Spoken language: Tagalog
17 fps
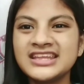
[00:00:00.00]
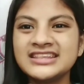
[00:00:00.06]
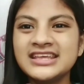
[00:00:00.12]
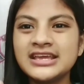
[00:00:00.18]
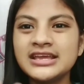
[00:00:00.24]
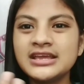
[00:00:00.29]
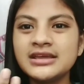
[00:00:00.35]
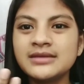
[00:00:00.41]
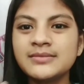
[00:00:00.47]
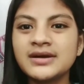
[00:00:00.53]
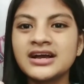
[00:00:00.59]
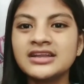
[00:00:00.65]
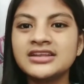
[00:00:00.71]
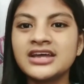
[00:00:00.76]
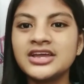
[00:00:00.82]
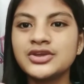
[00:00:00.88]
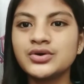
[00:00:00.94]
hindi
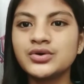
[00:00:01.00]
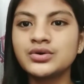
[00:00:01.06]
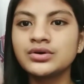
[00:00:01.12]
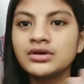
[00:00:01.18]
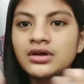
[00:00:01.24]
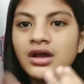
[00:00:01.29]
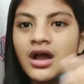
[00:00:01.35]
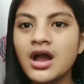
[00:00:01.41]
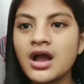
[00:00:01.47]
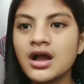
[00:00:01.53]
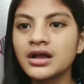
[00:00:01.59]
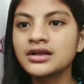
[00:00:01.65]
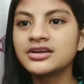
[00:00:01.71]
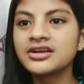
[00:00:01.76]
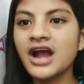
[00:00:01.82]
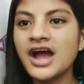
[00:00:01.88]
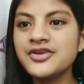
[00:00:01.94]
maganda yung
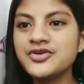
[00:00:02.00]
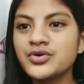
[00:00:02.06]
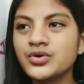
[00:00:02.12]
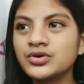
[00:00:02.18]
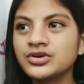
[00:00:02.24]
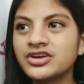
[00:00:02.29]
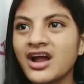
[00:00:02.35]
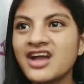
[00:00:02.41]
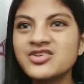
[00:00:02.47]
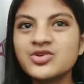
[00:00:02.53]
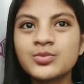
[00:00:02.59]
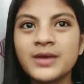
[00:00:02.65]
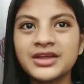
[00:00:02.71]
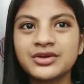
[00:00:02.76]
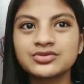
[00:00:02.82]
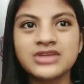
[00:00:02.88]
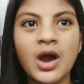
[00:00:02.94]
grano, grano
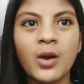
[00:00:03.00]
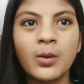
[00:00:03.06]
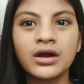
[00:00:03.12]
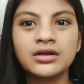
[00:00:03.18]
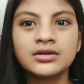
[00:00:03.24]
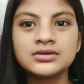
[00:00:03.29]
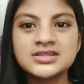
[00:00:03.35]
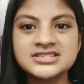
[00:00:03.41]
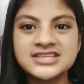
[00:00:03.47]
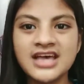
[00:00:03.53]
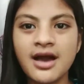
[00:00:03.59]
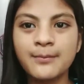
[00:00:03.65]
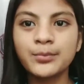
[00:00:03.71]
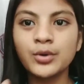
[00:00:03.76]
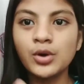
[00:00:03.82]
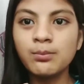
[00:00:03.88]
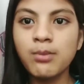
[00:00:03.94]
ba yung tawag yun,
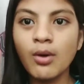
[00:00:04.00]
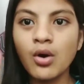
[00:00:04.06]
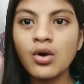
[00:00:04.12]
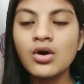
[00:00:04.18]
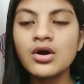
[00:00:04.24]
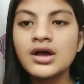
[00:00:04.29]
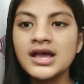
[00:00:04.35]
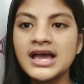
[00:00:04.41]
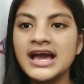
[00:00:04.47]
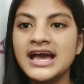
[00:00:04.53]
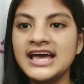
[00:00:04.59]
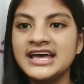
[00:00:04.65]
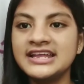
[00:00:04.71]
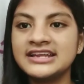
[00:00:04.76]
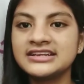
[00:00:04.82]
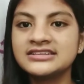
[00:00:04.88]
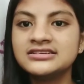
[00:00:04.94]
sa pulbo.
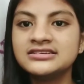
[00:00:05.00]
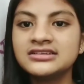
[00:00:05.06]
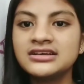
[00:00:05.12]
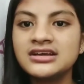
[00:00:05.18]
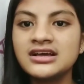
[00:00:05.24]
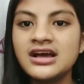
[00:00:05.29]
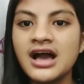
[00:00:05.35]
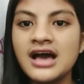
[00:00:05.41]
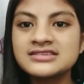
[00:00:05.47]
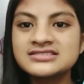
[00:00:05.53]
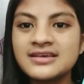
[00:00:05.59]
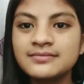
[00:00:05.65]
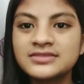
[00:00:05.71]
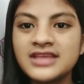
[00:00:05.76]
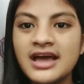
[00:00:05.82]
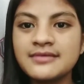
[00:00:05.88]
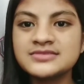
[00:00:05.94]
And,
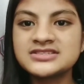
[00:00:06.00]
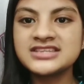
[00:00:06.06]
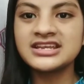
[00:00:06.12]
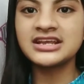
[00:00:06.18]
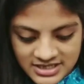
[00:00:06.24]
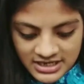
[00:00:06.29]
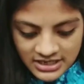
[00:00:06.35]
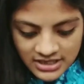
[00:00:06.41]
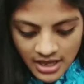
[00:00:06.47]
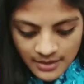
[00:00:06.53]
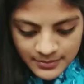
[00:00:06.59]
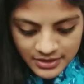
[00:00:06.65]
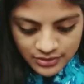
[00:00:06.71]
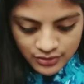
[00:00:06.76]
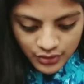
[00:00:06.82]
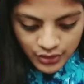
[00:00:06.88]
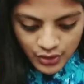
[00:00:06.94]
sometimes,
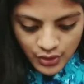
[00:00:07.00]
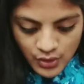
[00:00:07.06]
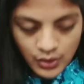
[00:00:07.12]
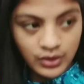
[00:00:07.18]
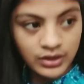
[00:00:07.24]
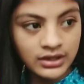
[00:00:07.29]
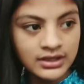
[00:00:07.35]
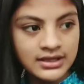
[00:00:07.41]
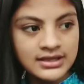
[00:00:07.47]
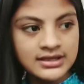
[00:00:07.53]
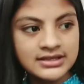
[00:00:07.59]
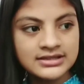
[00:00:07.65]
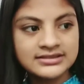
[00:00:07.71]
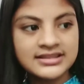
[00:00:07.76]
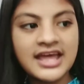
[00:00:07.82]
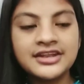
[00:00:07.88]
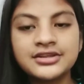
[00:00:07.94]
ginagamit ko yung
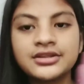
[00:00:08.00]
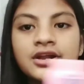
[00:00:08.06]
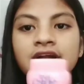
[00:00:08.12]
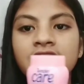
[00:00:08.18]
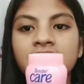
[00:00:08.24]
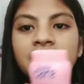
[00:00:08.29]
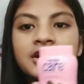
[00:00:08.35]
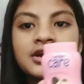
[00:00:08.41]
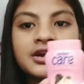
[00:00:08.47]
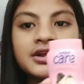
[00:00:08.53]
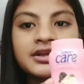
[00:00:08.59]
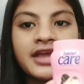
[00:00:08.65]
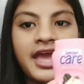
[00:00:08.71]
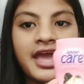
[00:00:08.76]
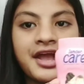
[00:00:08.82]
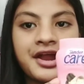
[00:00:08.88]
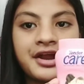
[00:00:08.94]
tender
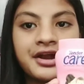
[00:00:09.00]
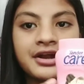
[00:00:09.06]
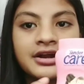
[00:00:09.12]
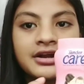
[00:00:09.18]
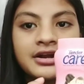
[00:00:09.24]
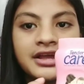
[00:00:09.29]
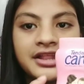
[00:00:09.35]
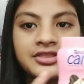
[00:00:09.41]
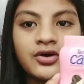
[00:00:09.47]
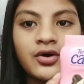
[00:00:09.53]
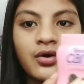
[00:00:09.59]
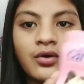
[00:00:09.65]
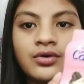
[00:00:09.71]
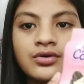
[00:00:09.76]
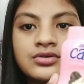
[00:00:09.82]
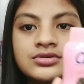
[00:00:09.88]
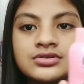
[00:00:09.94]
care.
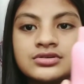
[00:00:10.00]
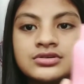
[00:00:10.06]
Ito.